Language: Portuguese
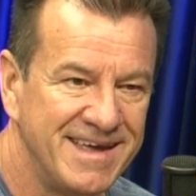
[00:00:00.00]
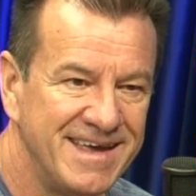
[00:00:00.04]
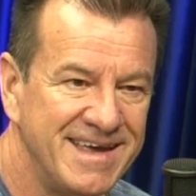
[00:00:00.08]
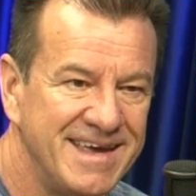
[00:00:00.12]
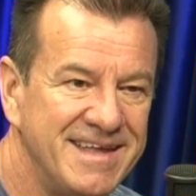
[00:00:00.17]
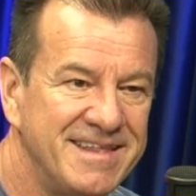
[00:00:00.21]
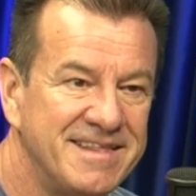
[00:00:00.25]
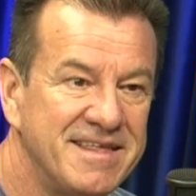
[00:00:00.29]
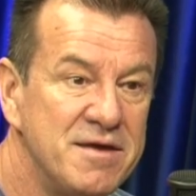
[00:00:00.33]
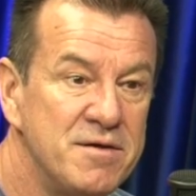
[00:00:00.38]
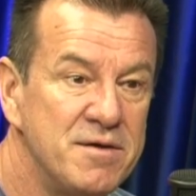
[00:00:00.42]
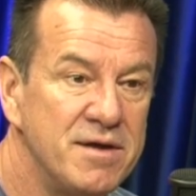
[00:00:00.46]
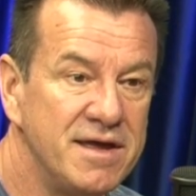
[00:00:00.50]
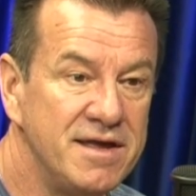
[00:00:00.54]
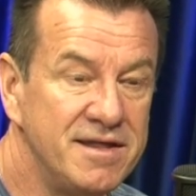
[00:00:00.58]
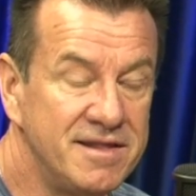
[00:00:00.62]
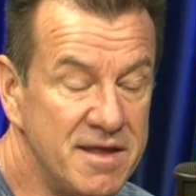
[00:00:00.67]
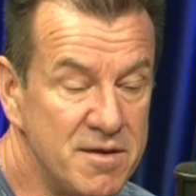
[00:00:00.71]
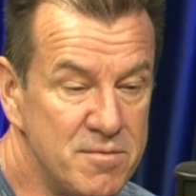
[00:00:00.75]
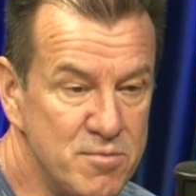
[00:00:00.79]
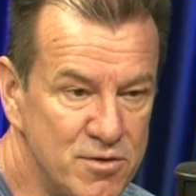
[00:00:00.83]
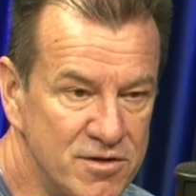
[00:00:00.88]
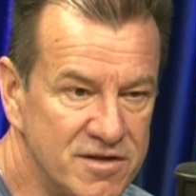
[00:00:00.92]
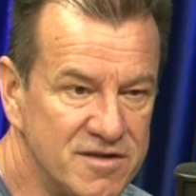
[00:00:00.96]
E, tem, e
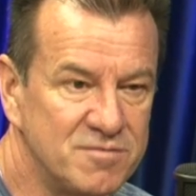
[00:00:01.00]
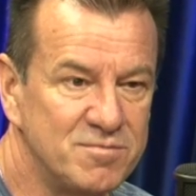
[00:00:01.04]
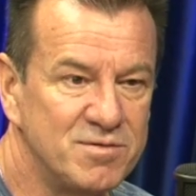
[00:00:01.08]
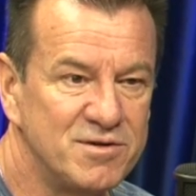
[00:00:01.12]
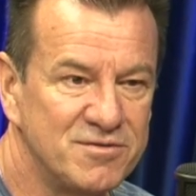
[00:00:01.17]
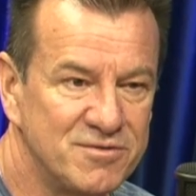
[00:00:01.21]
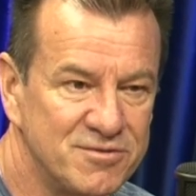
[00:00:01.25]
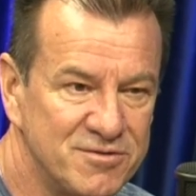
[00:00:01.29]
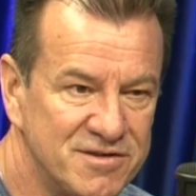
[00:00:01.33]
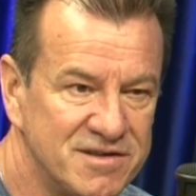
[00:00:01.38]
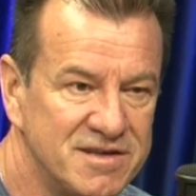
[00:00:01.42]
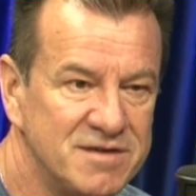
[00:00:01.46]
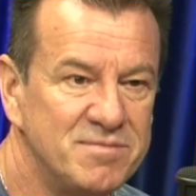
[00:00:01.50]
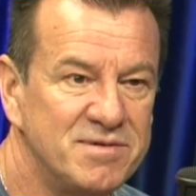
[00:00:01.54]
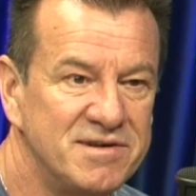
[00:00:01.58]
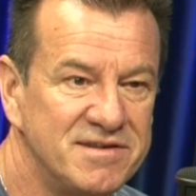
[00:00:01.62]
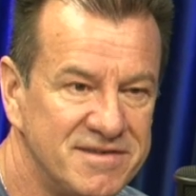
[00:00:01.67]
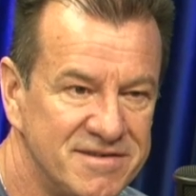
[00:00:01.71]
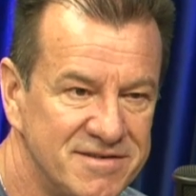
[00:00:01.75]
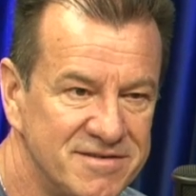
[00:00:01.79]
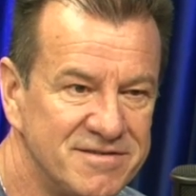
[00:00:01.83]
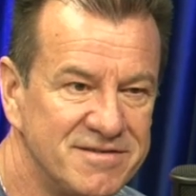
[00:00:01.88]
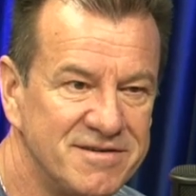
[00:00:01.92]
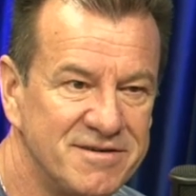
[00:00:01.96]
tem muitas pessoas que
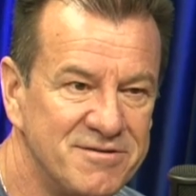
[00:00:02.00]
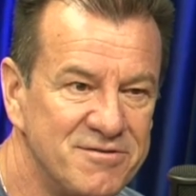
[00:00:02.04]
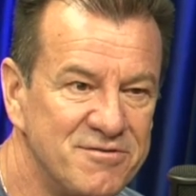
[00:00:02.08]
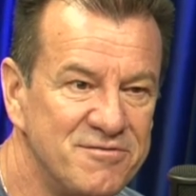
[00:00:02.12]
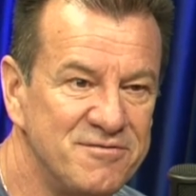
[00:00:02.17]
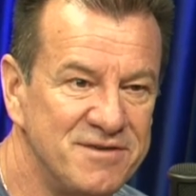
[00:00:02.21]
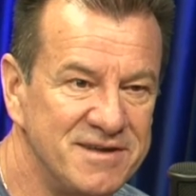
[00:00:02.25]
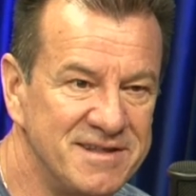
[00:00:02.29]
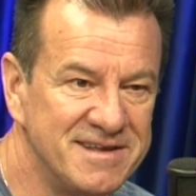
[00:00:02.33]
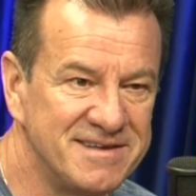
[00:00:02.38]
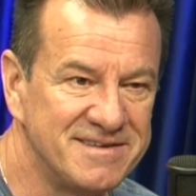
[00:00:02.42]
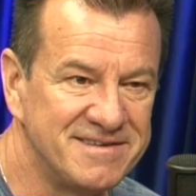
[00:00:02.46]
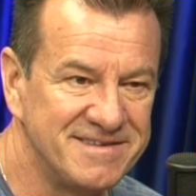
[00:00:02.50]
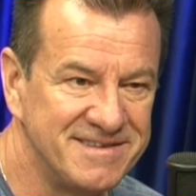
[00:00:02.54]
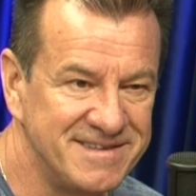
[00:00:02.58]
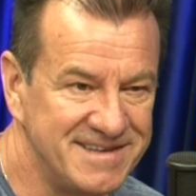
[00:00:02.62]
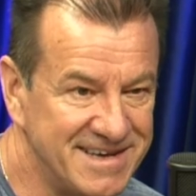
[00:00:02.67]
precisam ser ouvidas